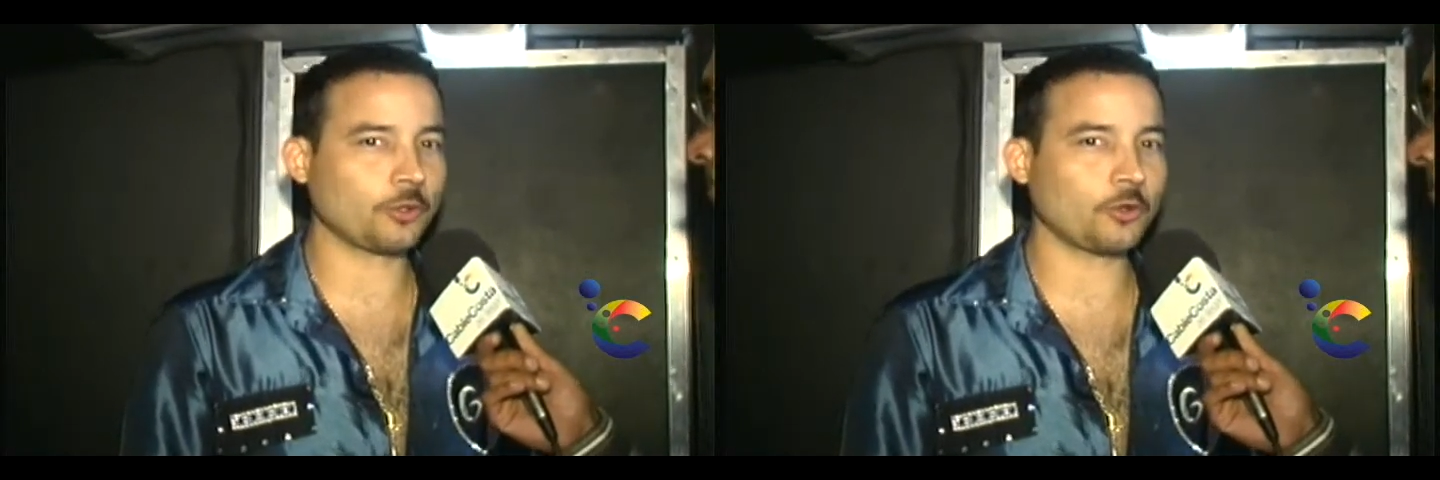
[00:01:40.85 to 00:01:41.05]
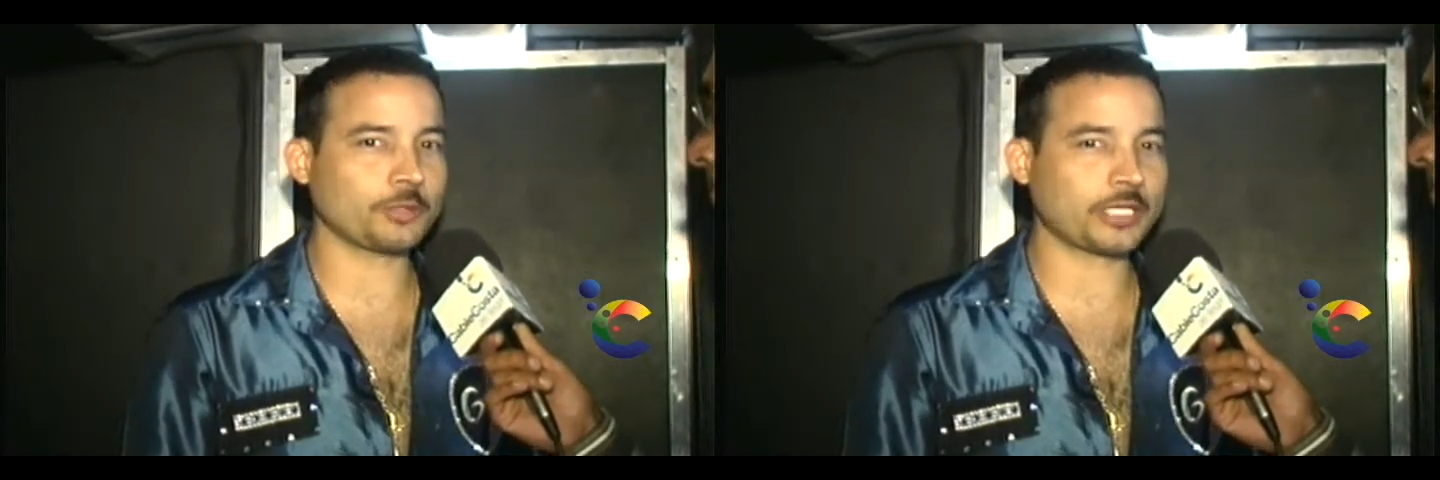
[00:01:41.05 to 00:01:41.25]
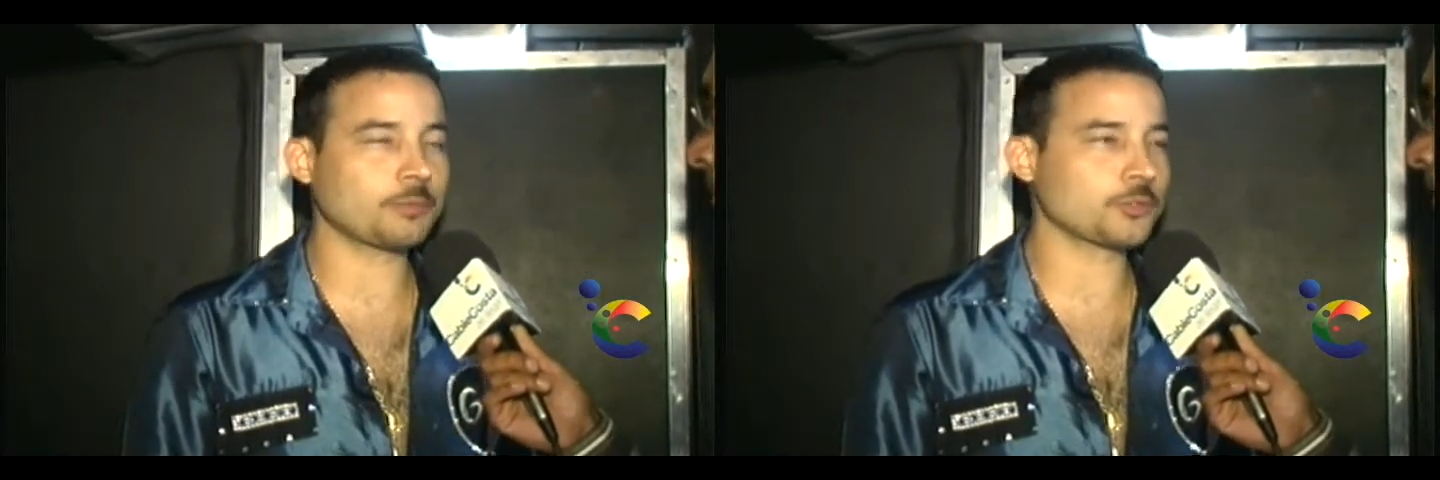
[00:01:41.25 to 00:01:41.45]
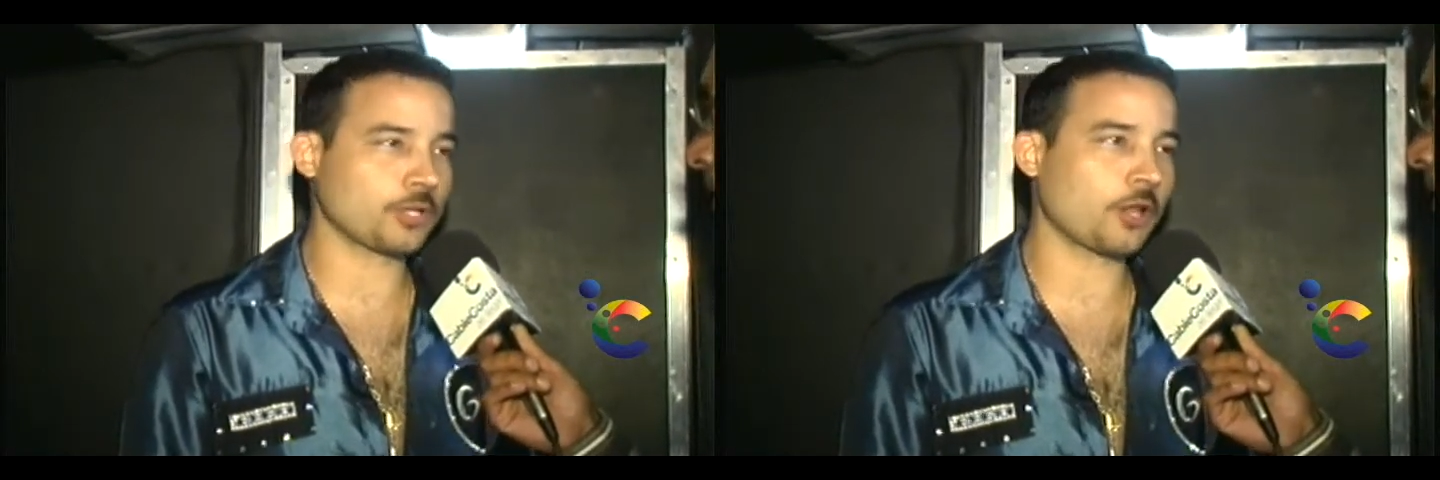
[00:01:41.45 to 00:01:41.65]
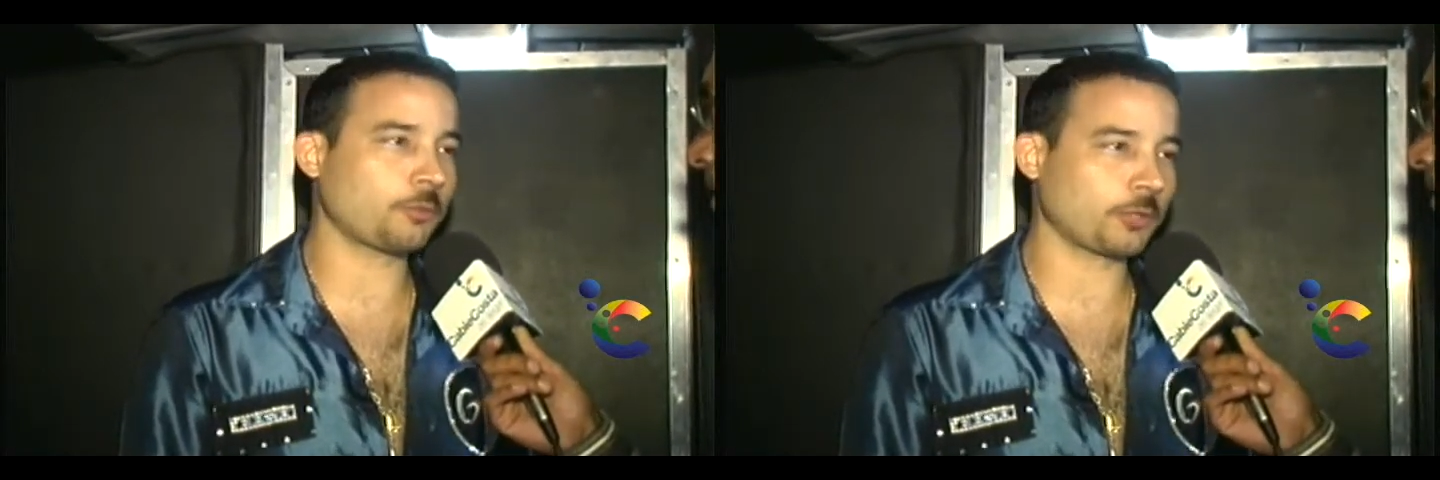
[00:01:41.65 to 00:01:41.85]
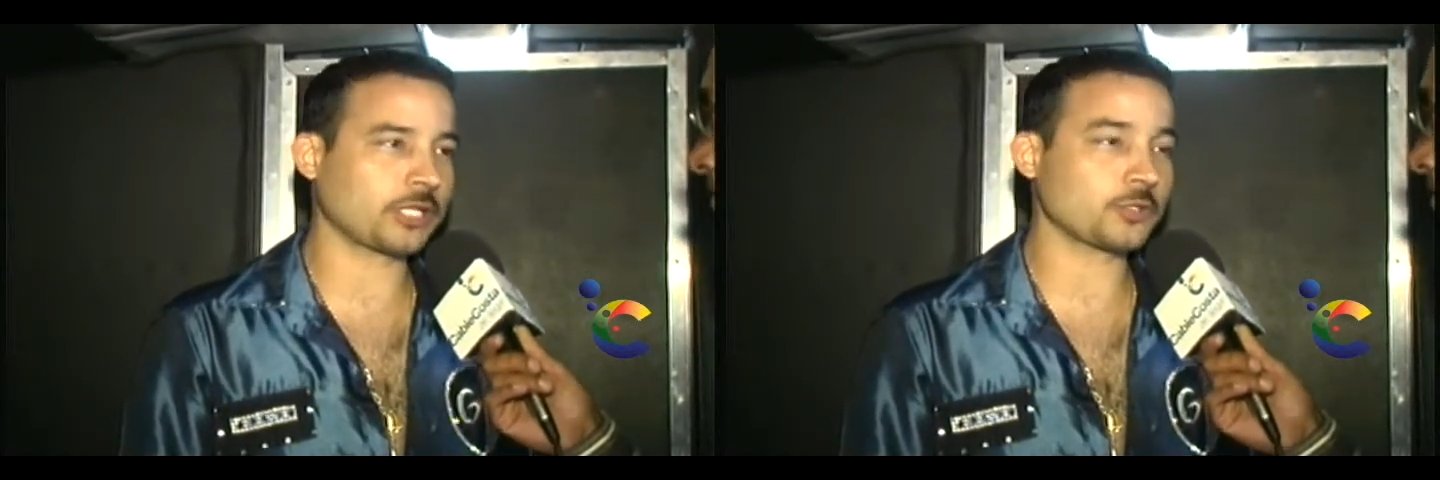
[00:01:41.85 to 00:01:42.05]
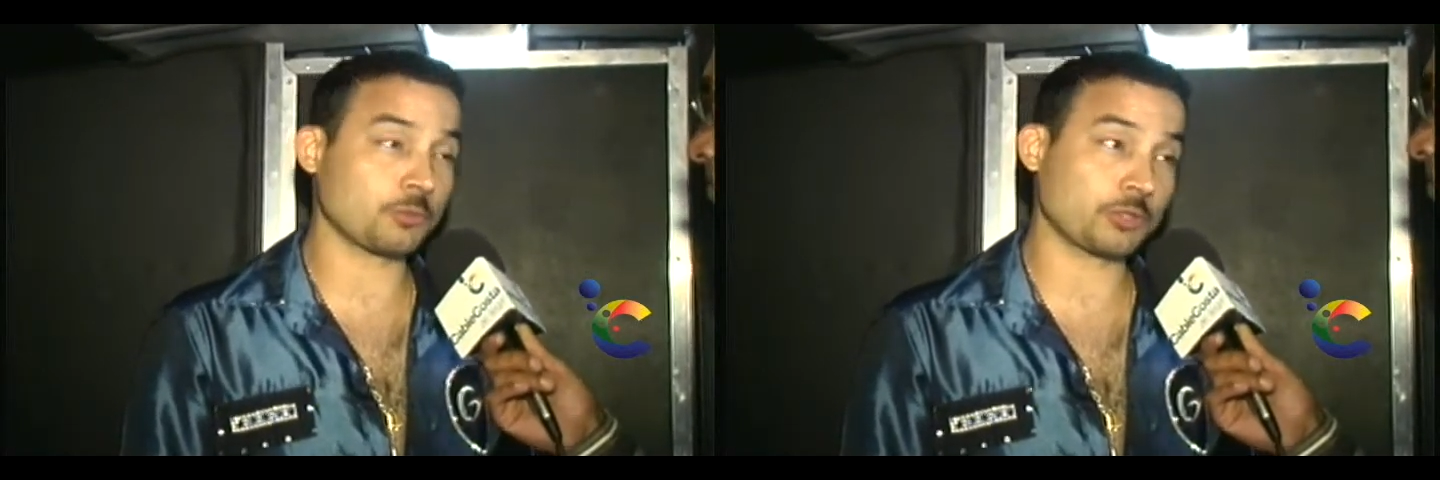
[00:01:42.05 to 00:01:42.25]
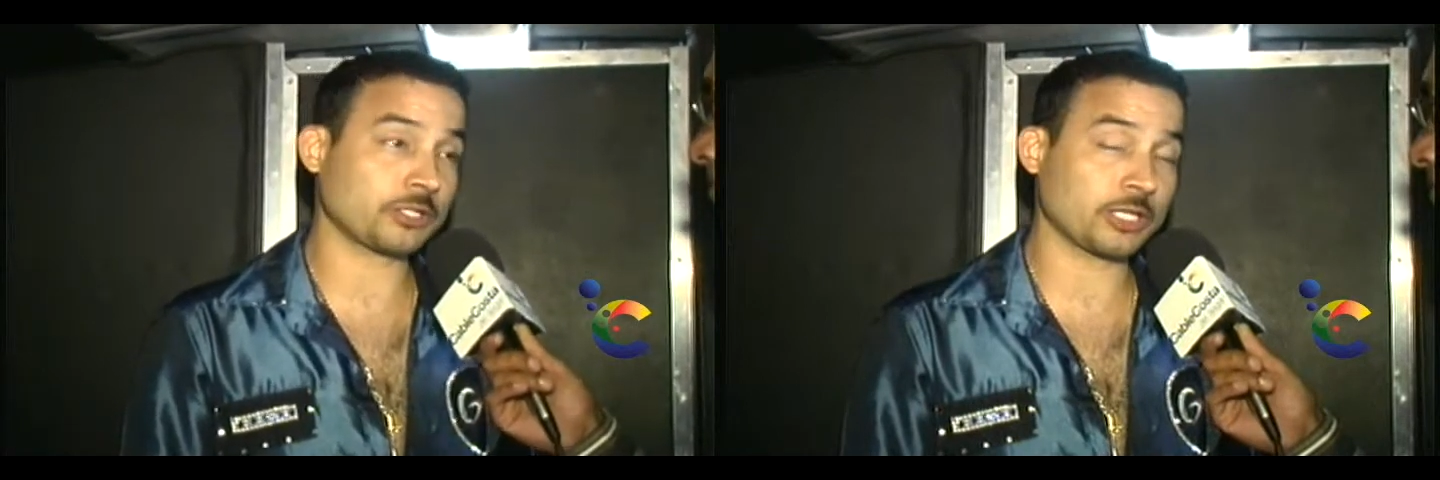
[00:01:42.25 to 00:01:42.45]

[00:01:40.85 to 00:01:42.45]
todo bien emocionados porque es, un,